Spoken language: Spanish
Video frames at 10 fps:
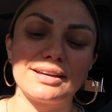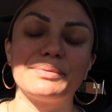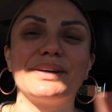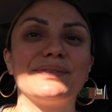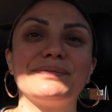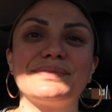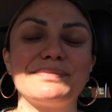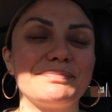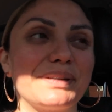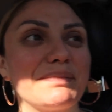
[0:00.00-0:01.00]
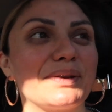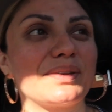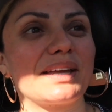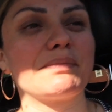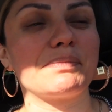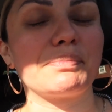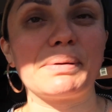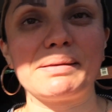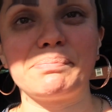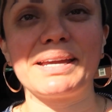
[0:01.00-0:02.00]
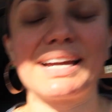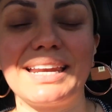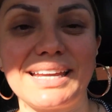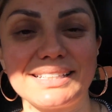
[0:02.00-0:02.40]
Bueno, primero déjenme picarle